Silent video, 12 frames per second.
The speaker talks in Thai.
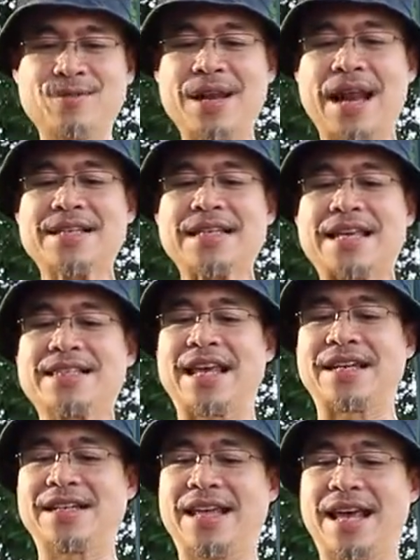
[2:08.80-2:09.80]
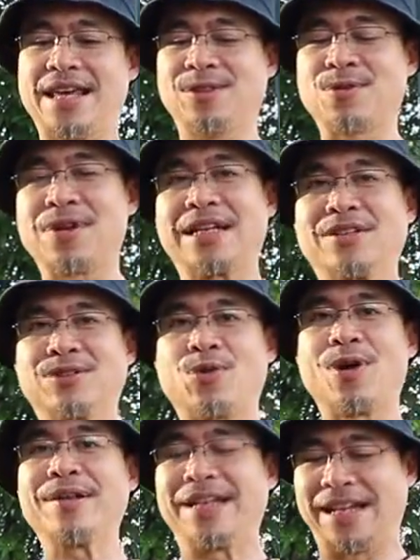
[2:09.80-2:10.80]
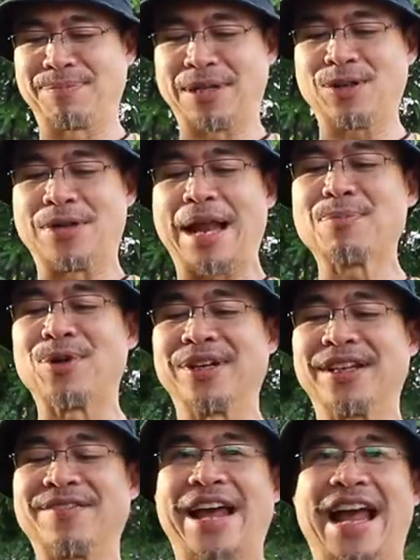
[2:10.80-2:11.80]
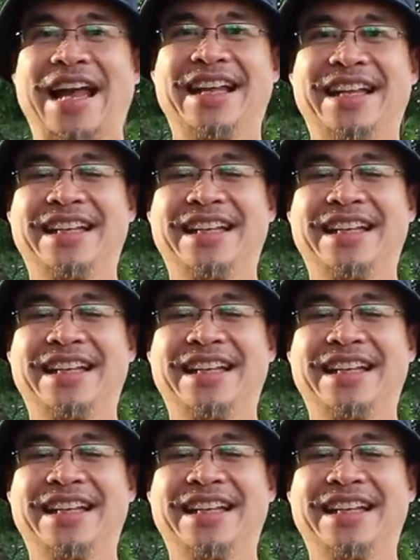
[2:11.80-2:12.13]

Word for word: เวลาใส่เสร็จเนี่ยไอ้ตัวตัวหนึ่งเดือดมันจะอยู่ด้านบนเห็นไหมฮะ